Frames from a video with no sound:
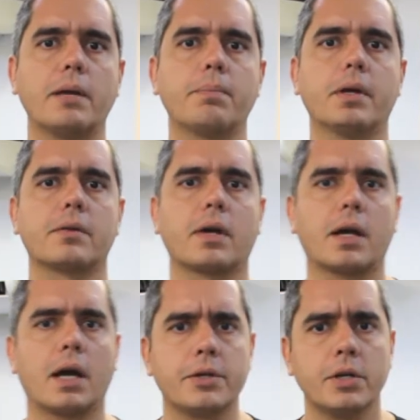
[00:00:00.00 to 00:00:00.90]
da empresa
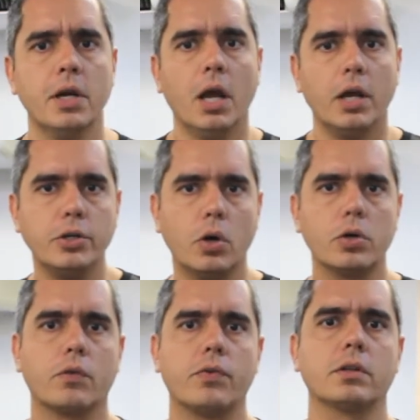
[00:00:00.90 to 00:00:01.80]
CAD e
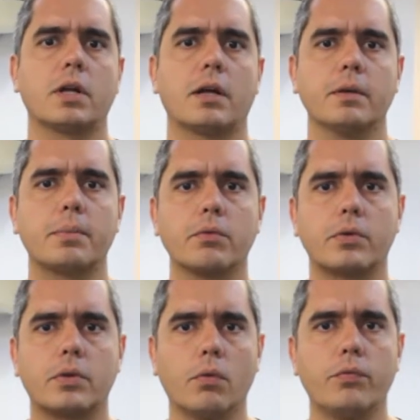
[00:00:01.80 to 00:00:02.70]
hoje eu venho trazer para
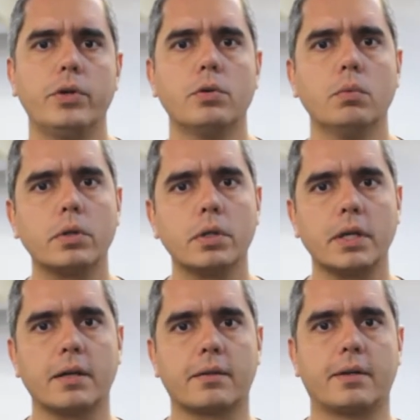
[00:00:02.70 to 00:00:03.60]
você um vídeo muito
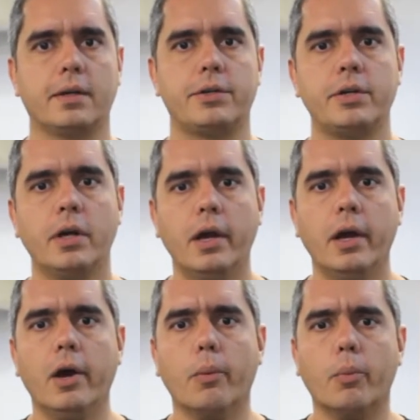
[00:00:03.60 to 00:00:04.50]
interessante.
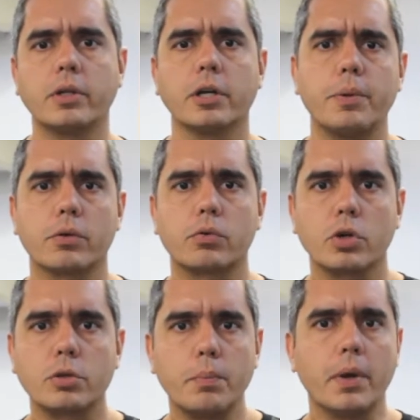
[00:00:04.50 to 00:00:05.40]
Muitas
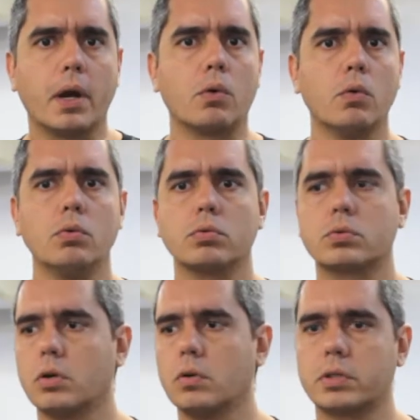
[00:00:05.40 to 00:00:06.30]
pessoas me
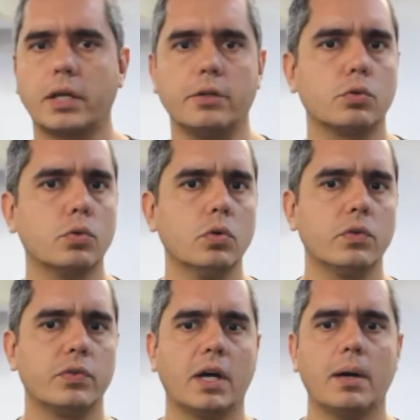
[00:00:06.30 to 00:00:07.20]
perguntam, têm
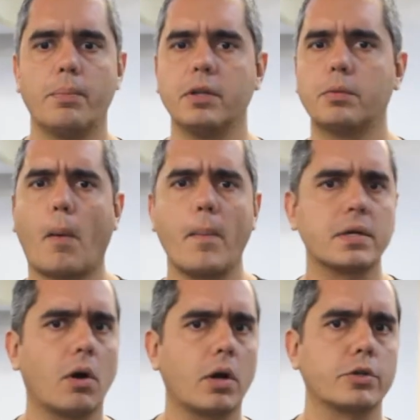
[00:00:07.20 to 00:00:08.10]
dúvida,
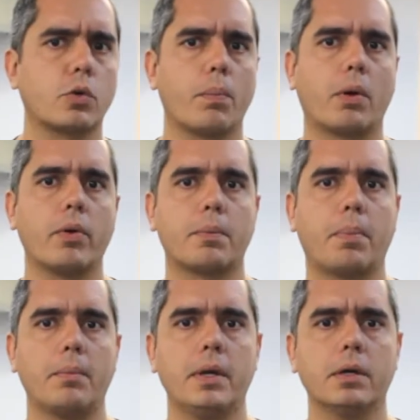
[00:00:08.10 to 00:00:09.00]
principalmente na hora de comprar um
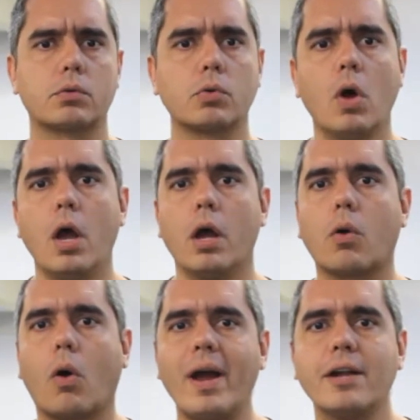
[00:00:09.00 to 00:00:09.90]
equipamento,
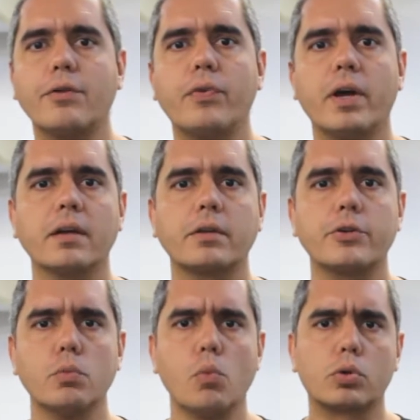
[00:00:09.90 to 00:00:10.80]
qual é a
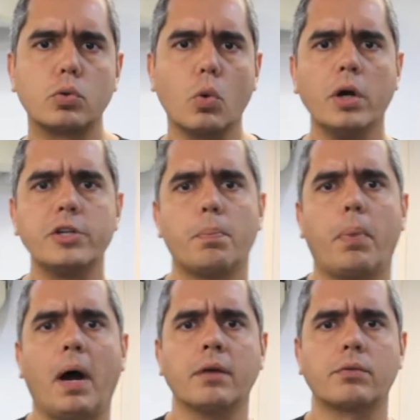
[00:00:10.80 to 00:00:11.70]
diferença de um motor de
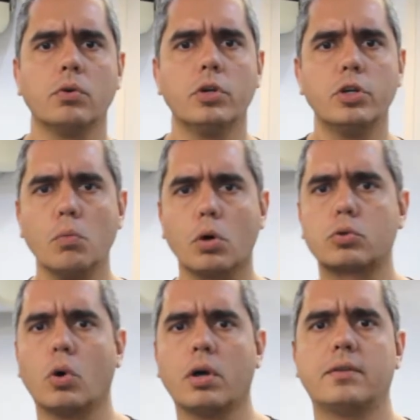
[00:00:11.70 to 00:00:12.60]
passo e um
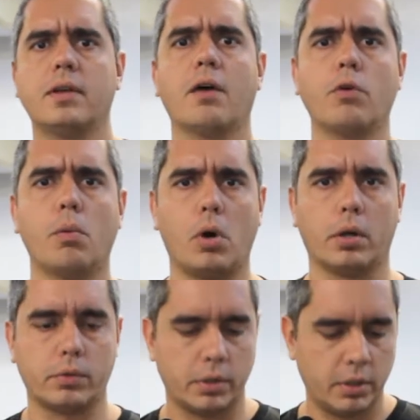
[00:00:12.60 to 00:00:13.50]
motor servo
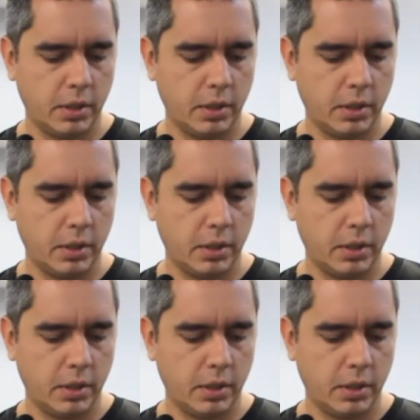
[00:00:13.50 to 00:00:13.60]
motor.